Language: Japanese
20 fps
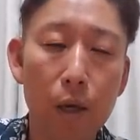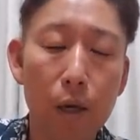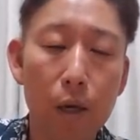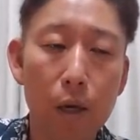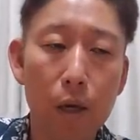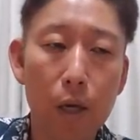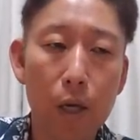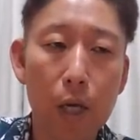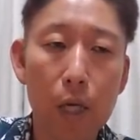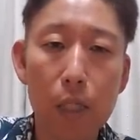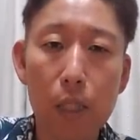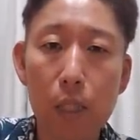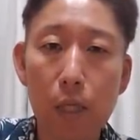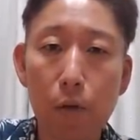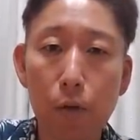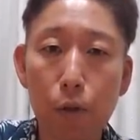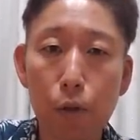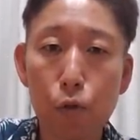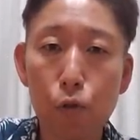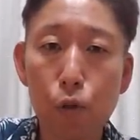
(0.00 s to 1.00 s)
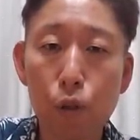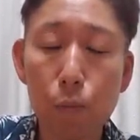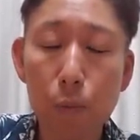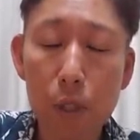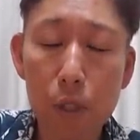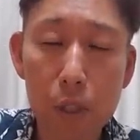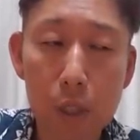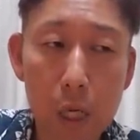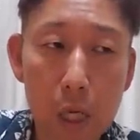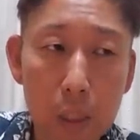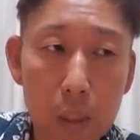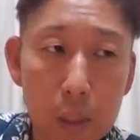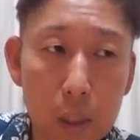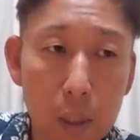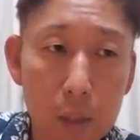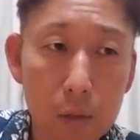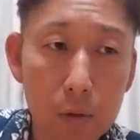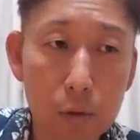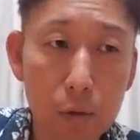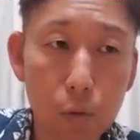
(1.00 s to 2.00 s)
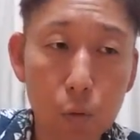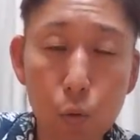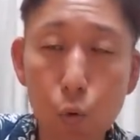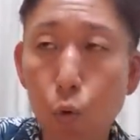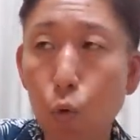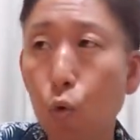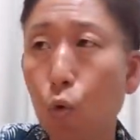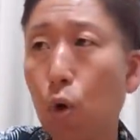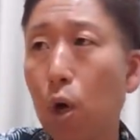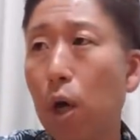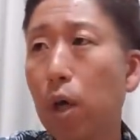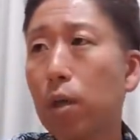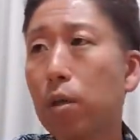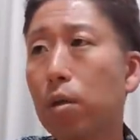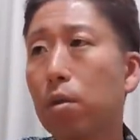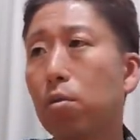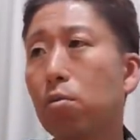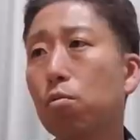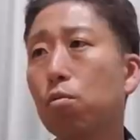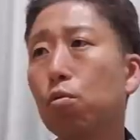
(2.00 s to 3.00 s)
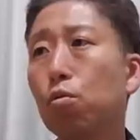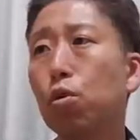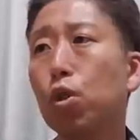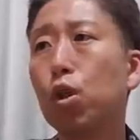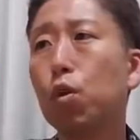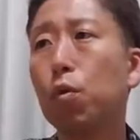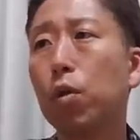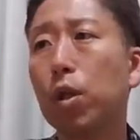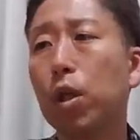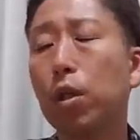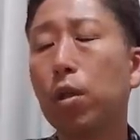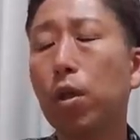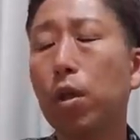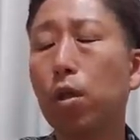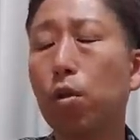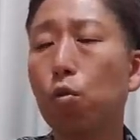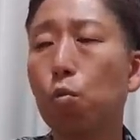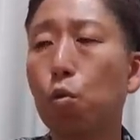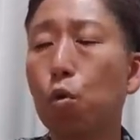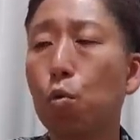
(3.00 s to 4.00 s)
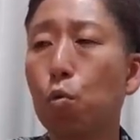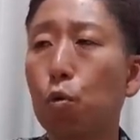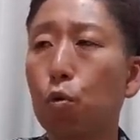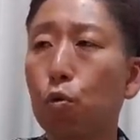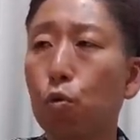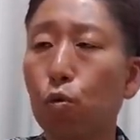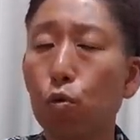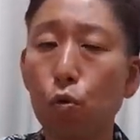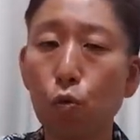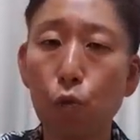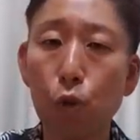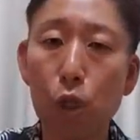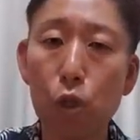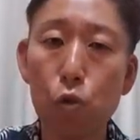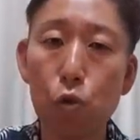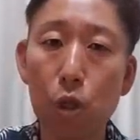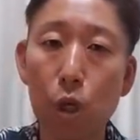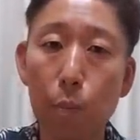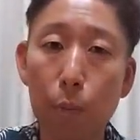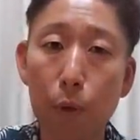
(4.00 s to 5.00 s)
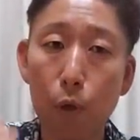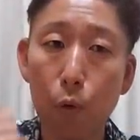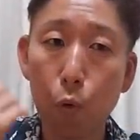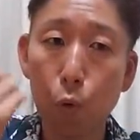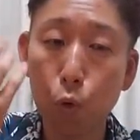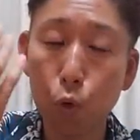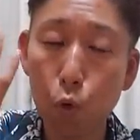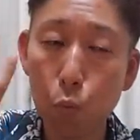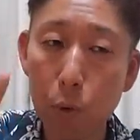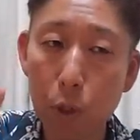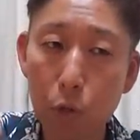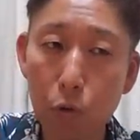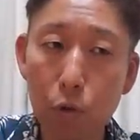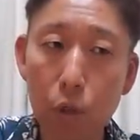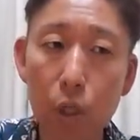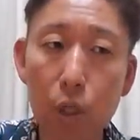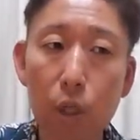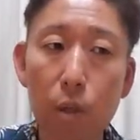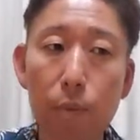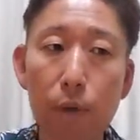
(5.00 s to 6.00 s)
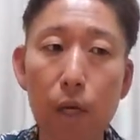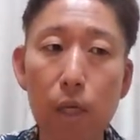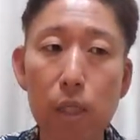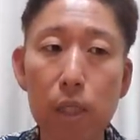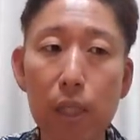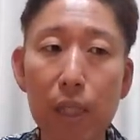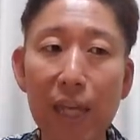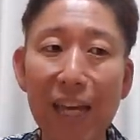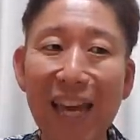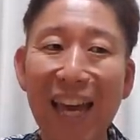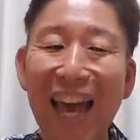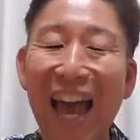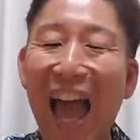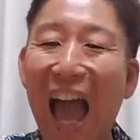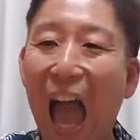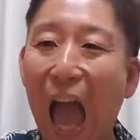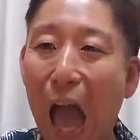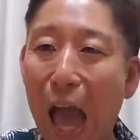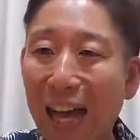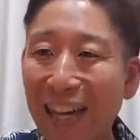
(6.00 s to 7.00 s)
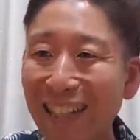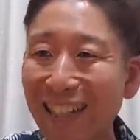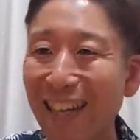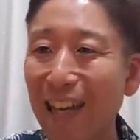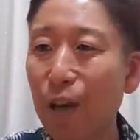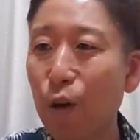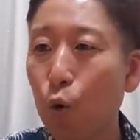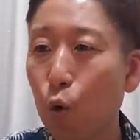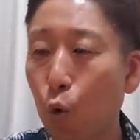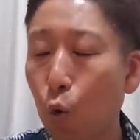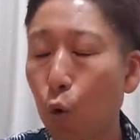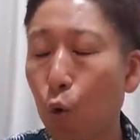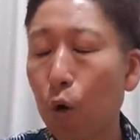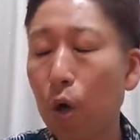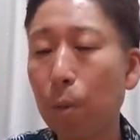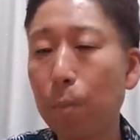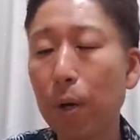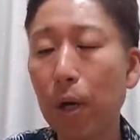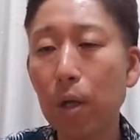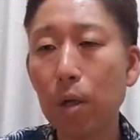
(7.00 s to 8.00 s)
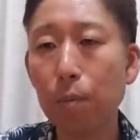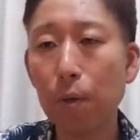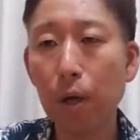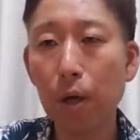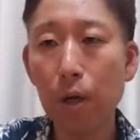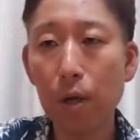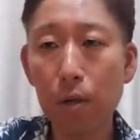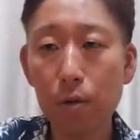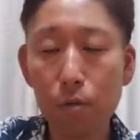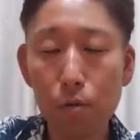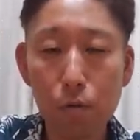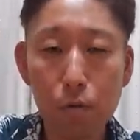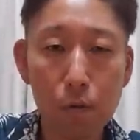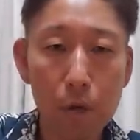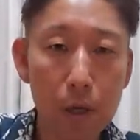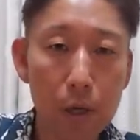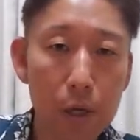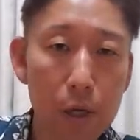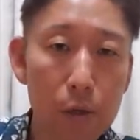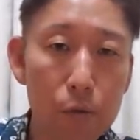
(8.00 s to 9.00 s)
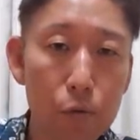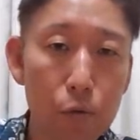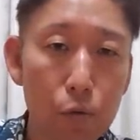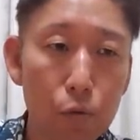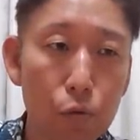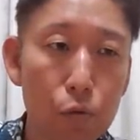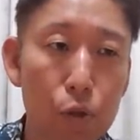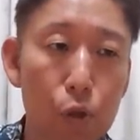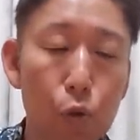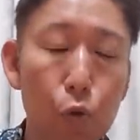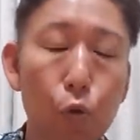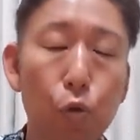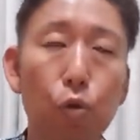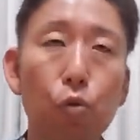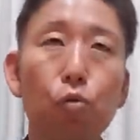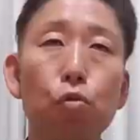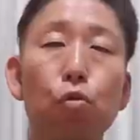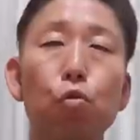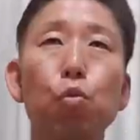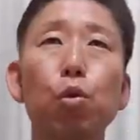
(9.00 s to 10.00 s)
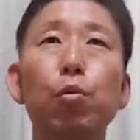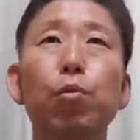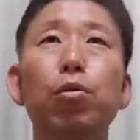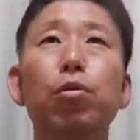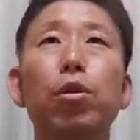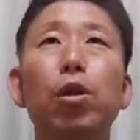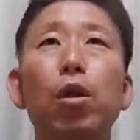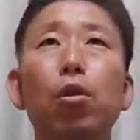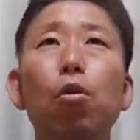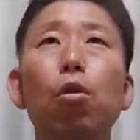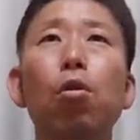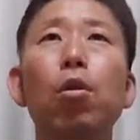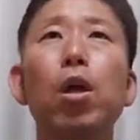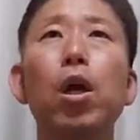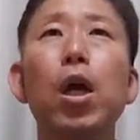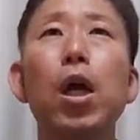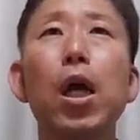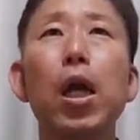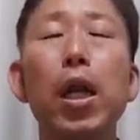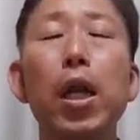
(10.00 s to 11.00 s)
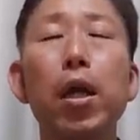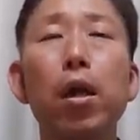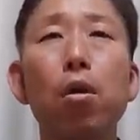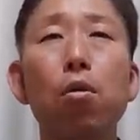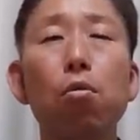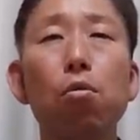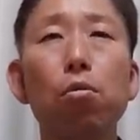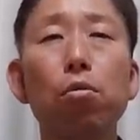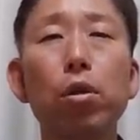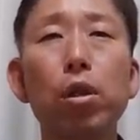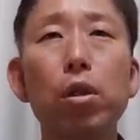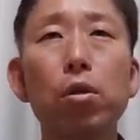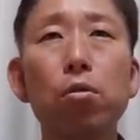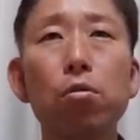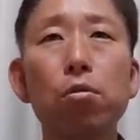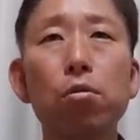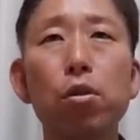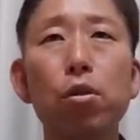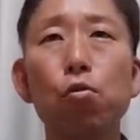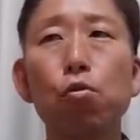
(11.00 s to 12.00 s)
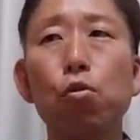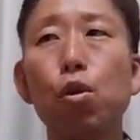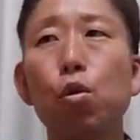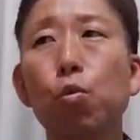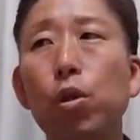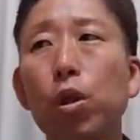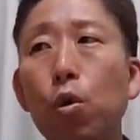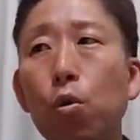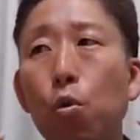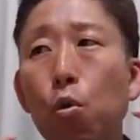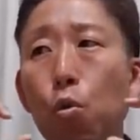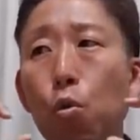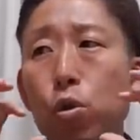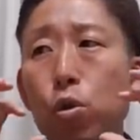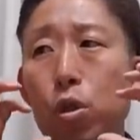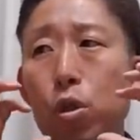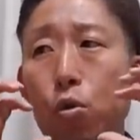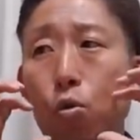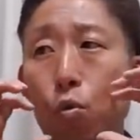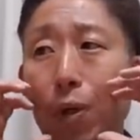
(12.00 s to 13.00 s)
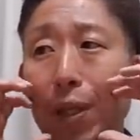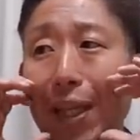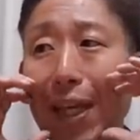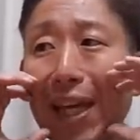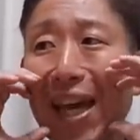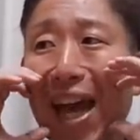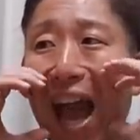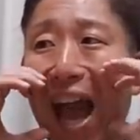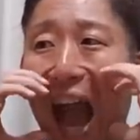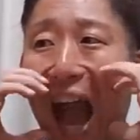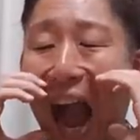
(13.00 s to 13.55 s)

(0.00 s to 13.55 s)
え感じが私のイメージにあったんですけどこの楽曲の時はねさっきの森本君と同じようにやっぱり言葉の言い回しで結構これまあ今映像は映像として撮ってると思いますけどレコーディングしてる時もねコーチ君はね